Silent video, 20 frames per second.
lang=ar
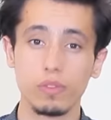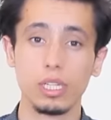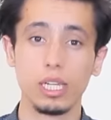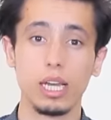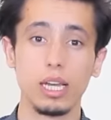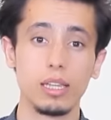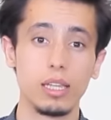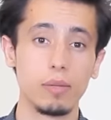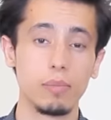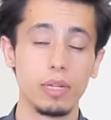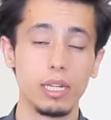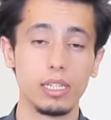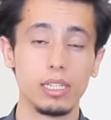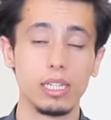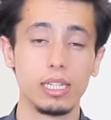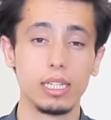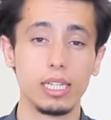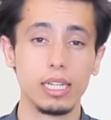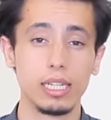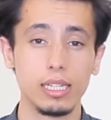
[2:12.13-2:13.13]
في هذا البلد
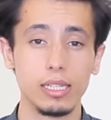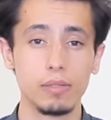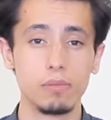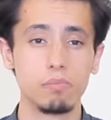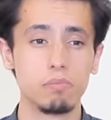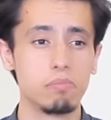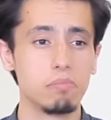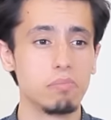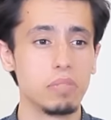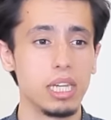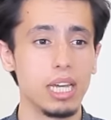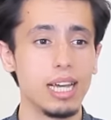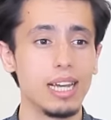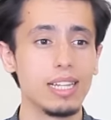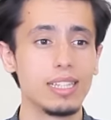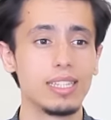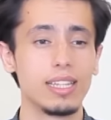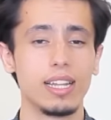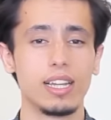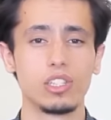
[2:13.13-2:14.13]
الكريم
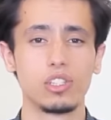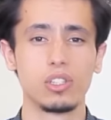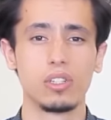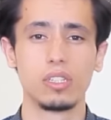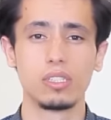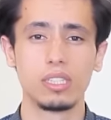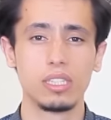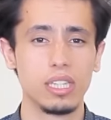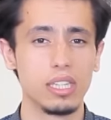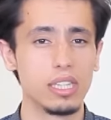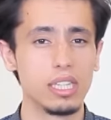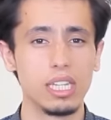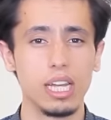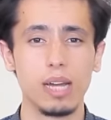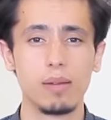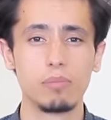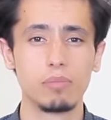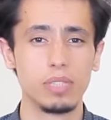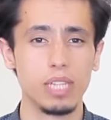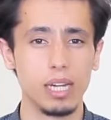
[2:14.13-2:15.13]
مئات الأشخاص الذين
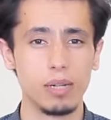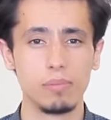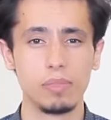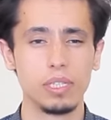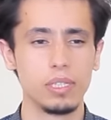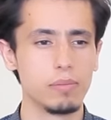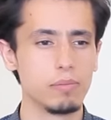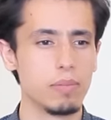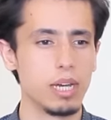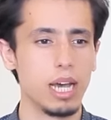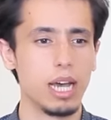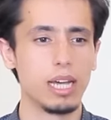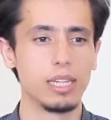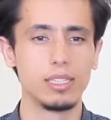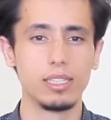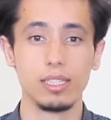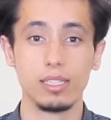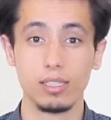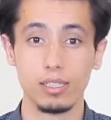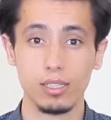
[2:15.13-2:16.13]
أمدح بهم ما
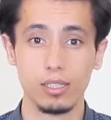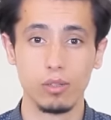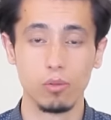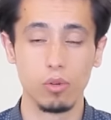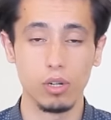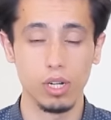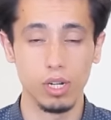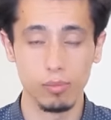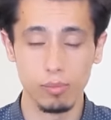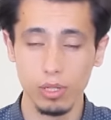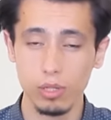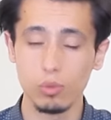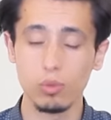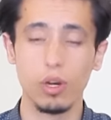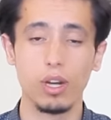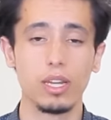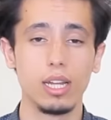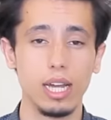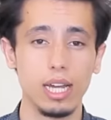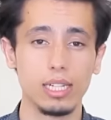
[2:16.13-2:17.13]
حييت وقابلت
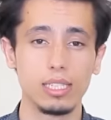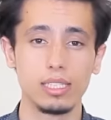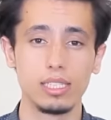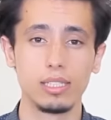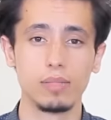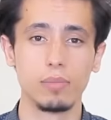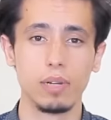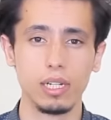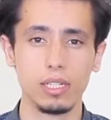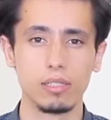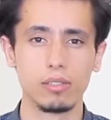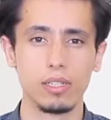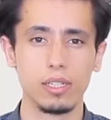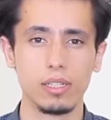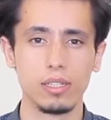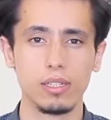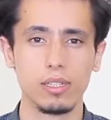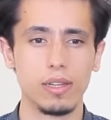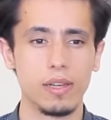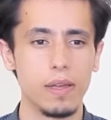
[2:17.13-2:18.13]
على عكسهم
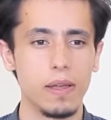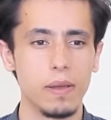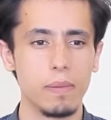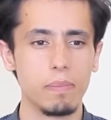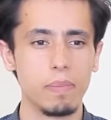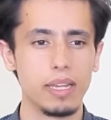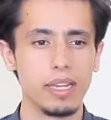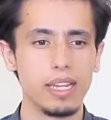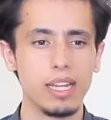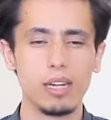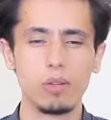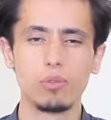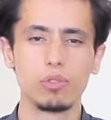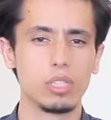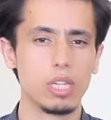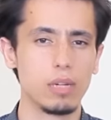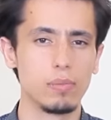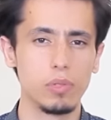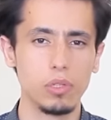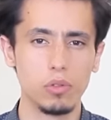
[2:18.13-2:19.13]
أيضا من لا
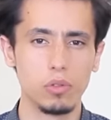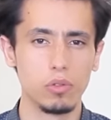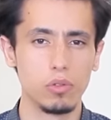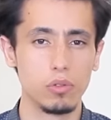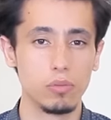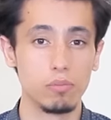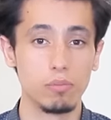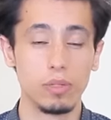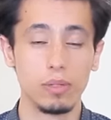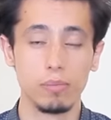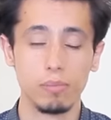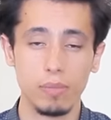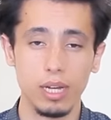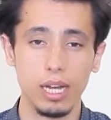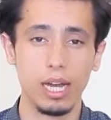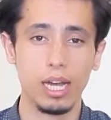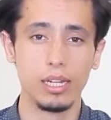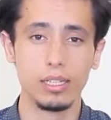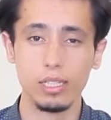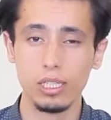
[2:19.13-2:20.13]
أسامحهم
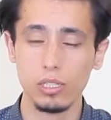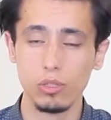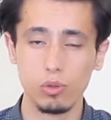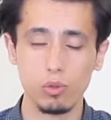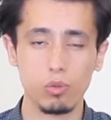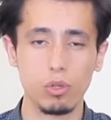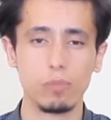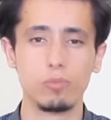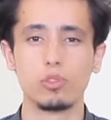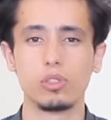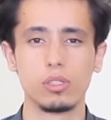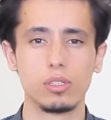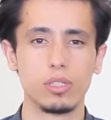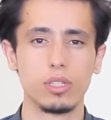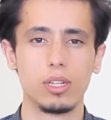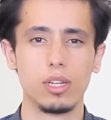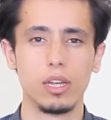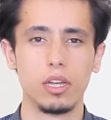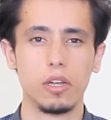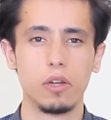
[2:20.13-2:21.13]
ما حييت ومت
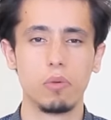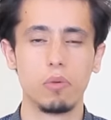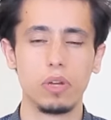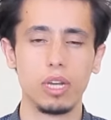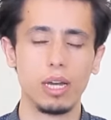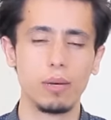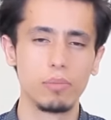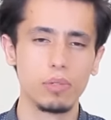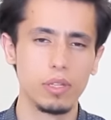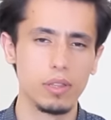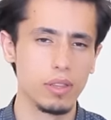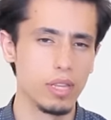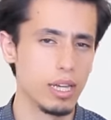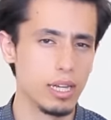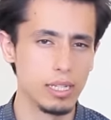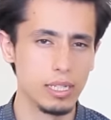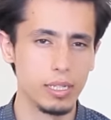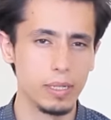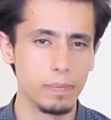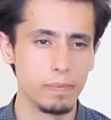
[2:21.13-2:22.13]
والأمر
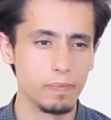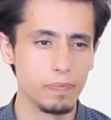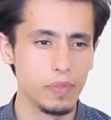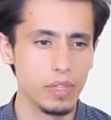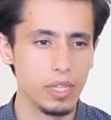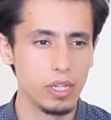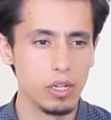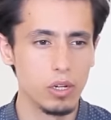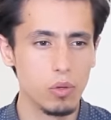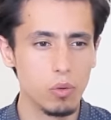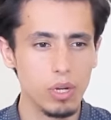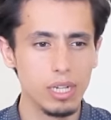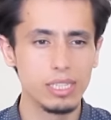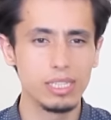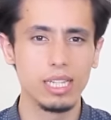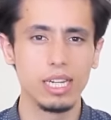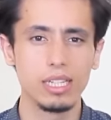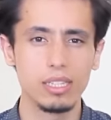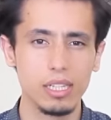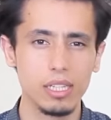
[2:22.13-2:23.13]
الثاني هو
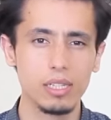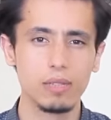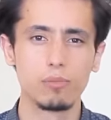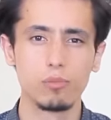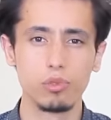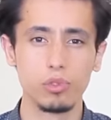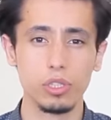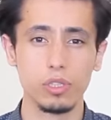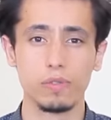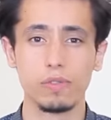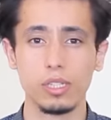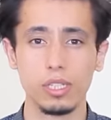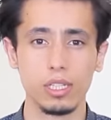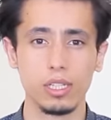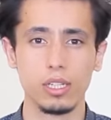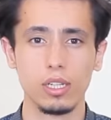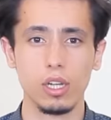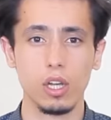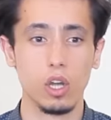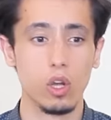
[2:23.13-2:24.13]
أن تحترم
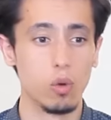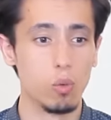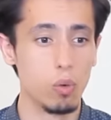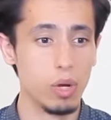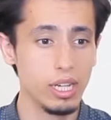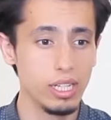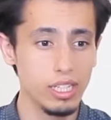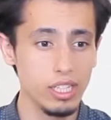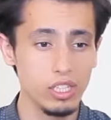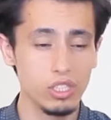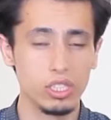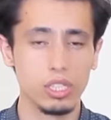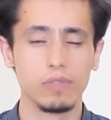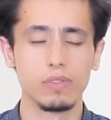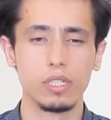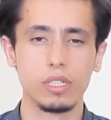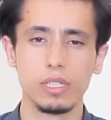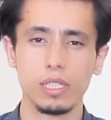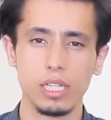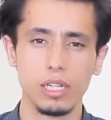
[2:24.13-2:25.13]
مضيفيك وإن عشت
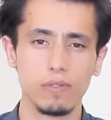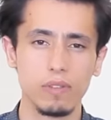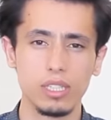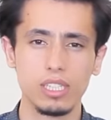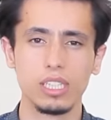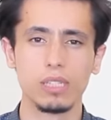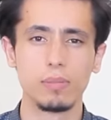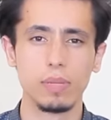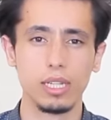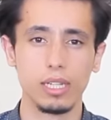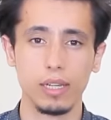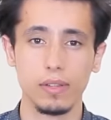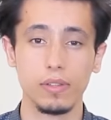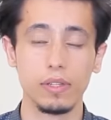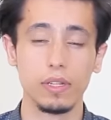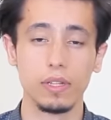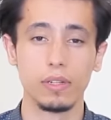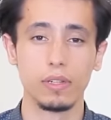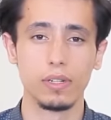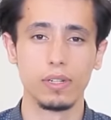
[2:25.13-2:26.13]
في ضيافتهم
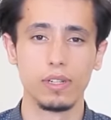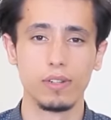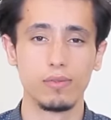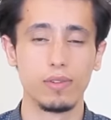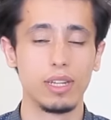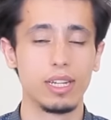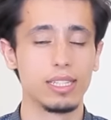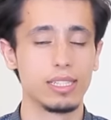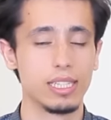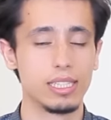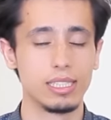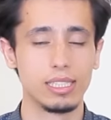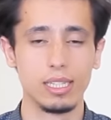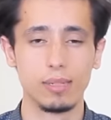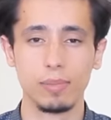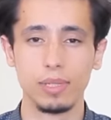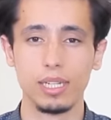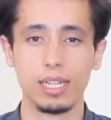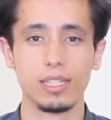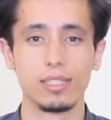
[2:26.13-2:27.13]
الكثير فلا تنسى
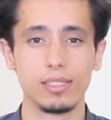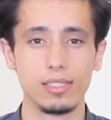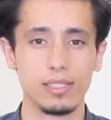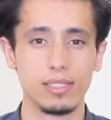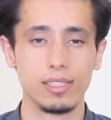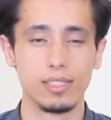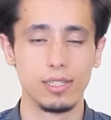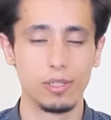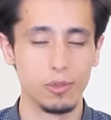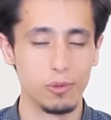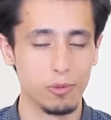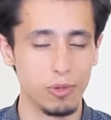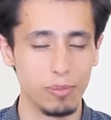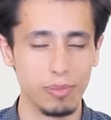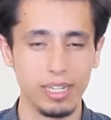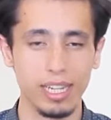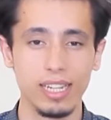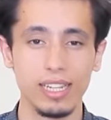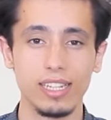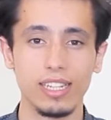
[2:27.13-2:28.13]
من أنت
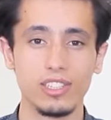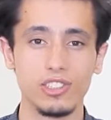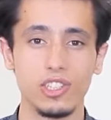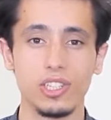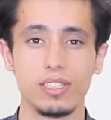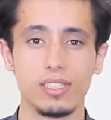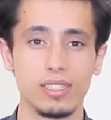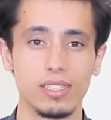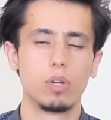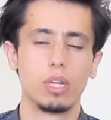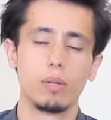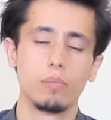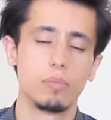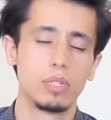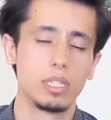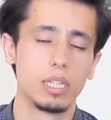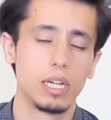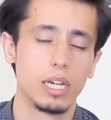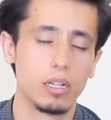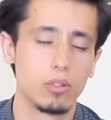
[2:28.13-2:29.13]
ومن أين جئت
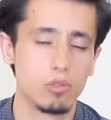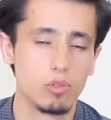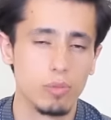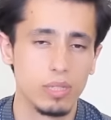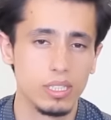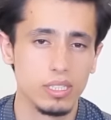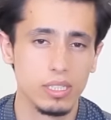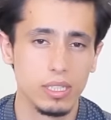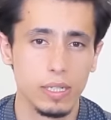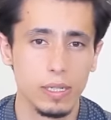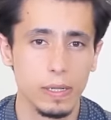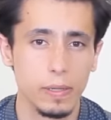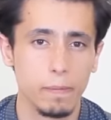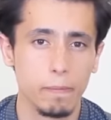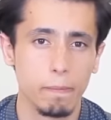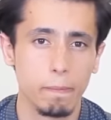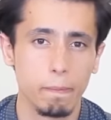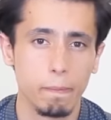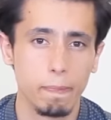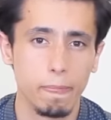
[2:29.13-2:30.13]
ولما دخلت منزلي
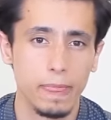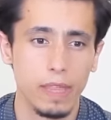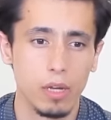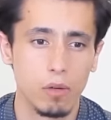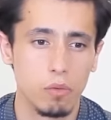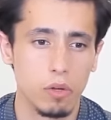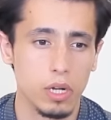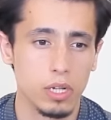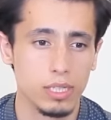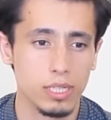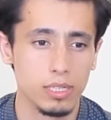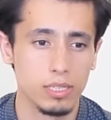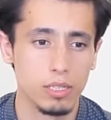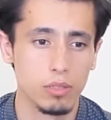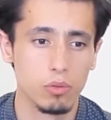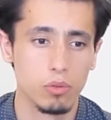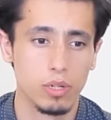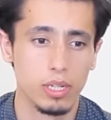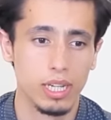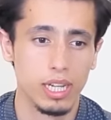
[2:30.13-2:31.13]
وقد
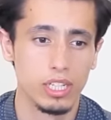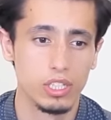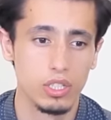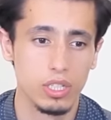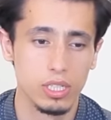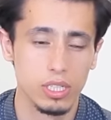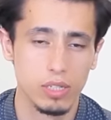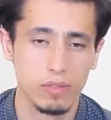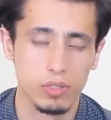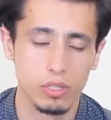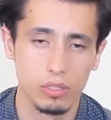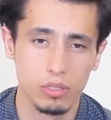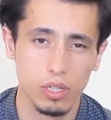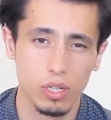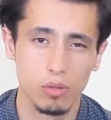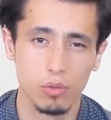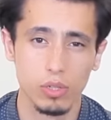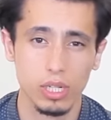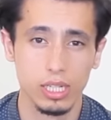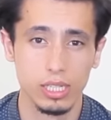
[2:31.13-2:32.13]
اعتدت أن أجلس في
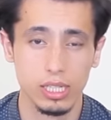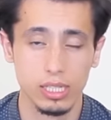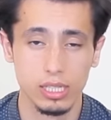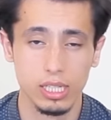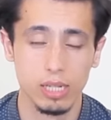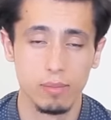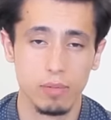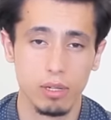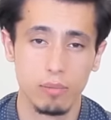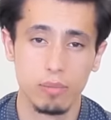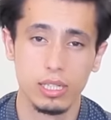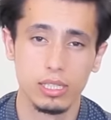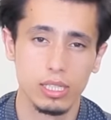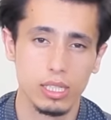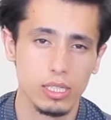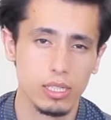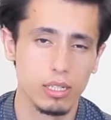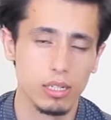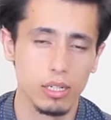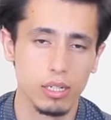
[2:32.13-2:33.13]
الصالون أتسامر مع
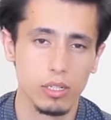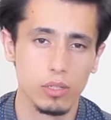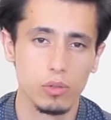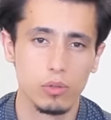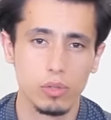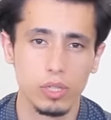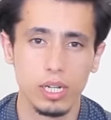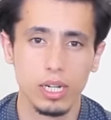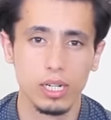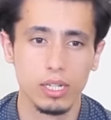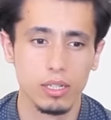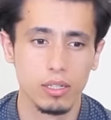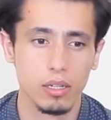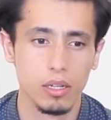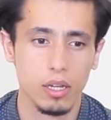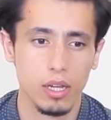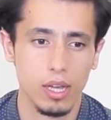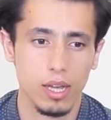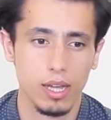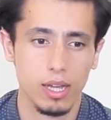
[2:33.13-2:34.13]
صديق لي هناك
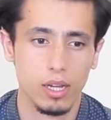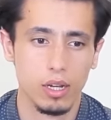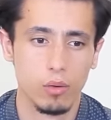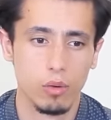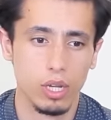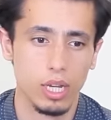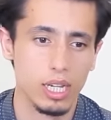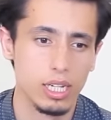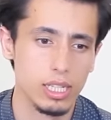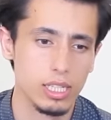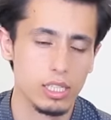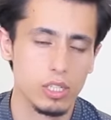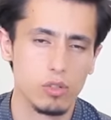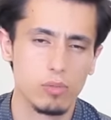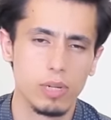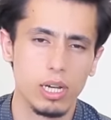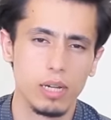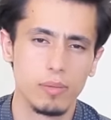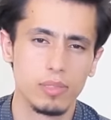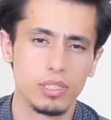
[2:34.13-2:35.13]
ولكن
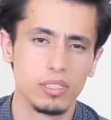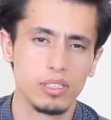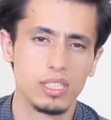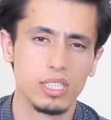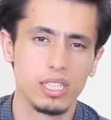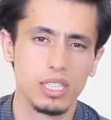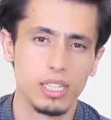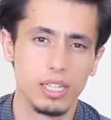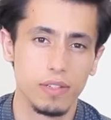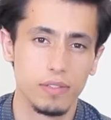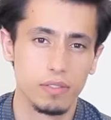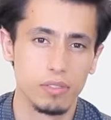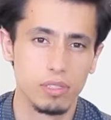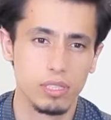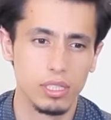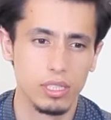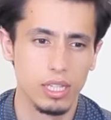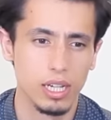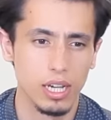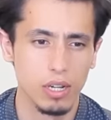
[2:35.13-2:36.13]
يومها من ضيق
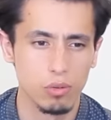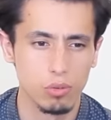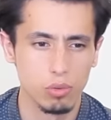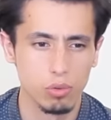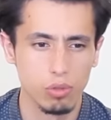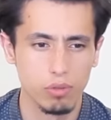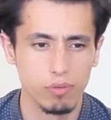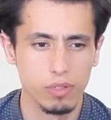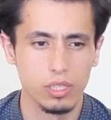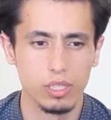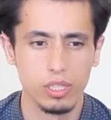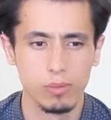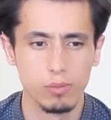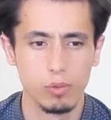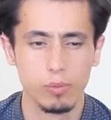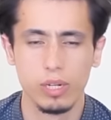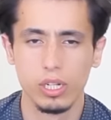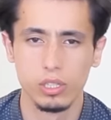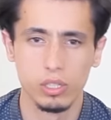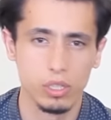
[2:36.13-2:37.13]
نفسي دخلت غرفتي
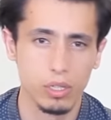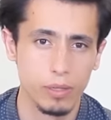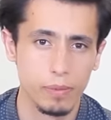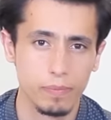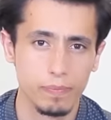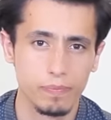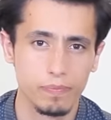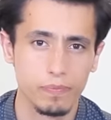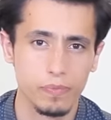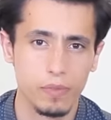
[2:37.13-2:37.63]
مباشرة